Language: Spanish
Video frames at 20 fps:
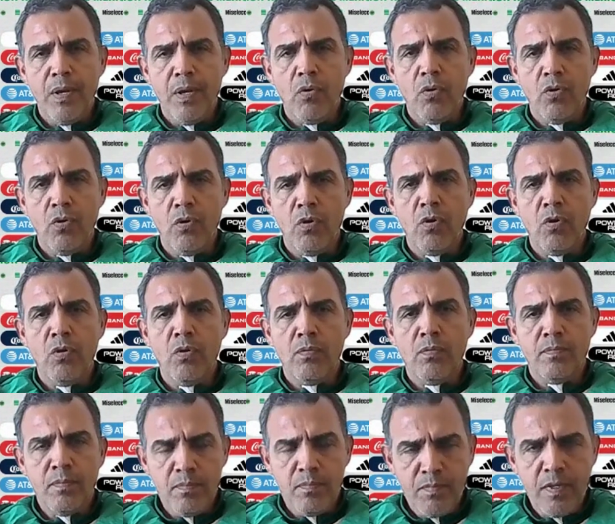
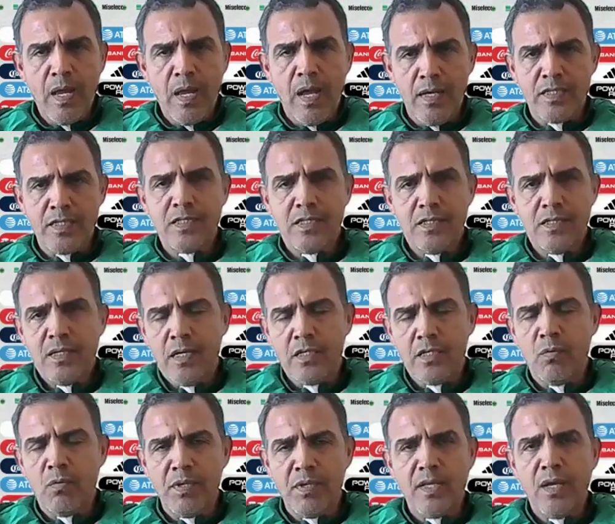Pero has,
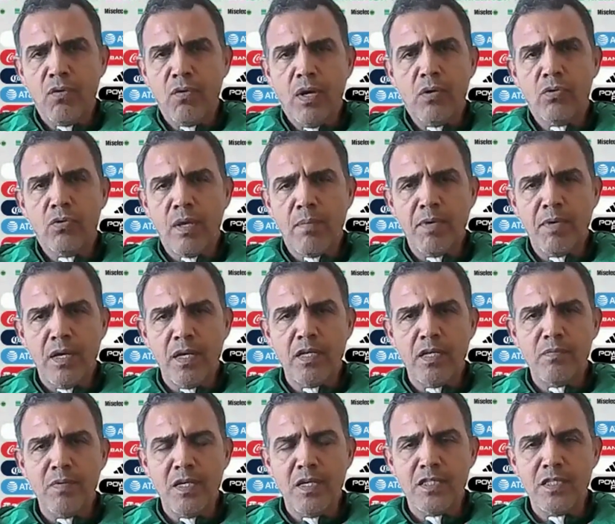comentado algo también
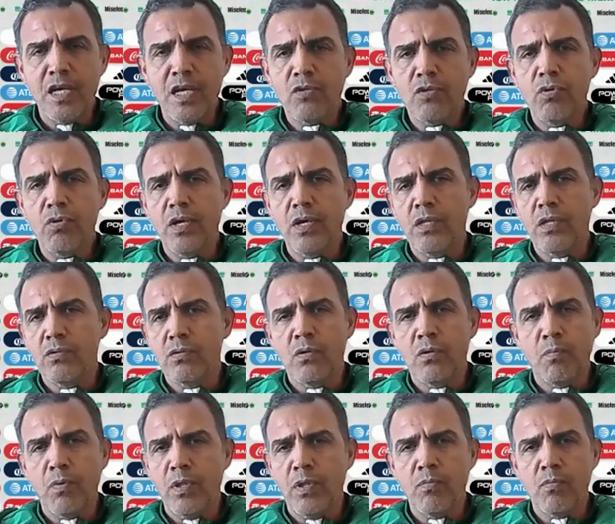que es bien cierto y que
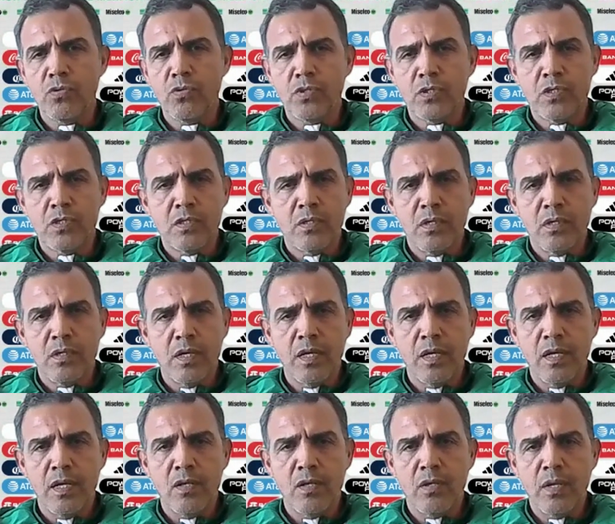no podemos
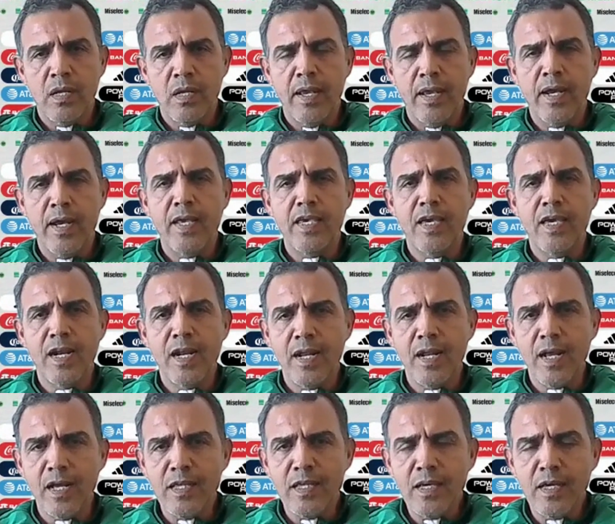eh, engañar
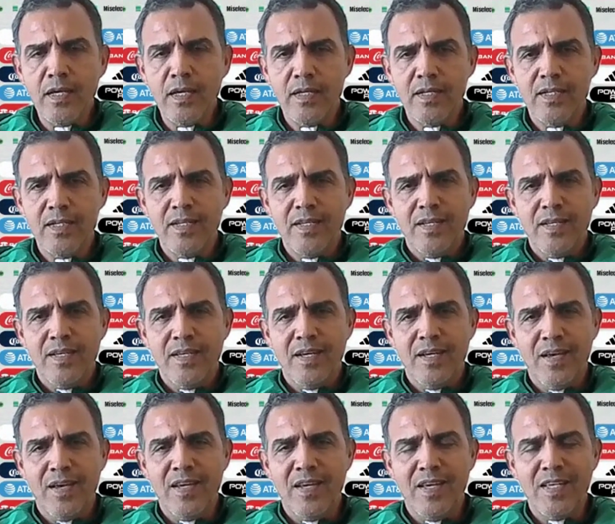a nadie
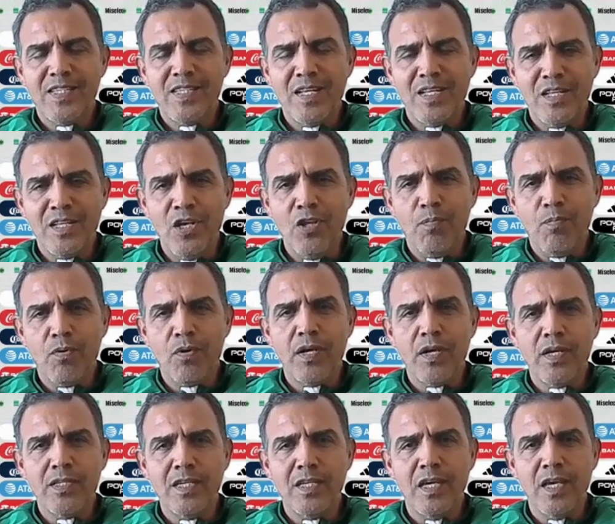en ese sentido,
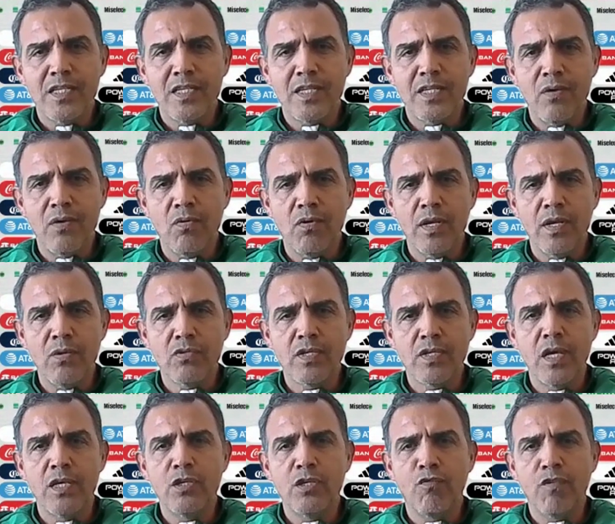porque si es algo que
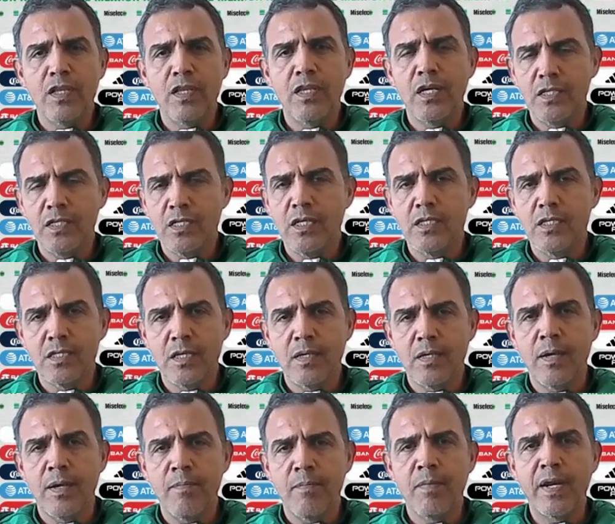nos ha hecho falta, es, es
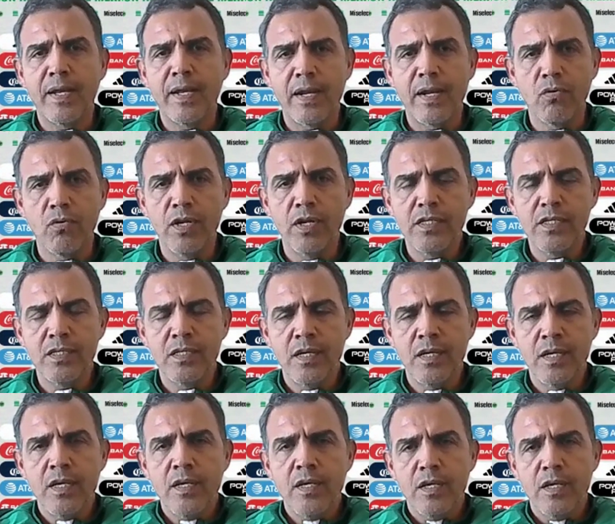eh, marcar goles.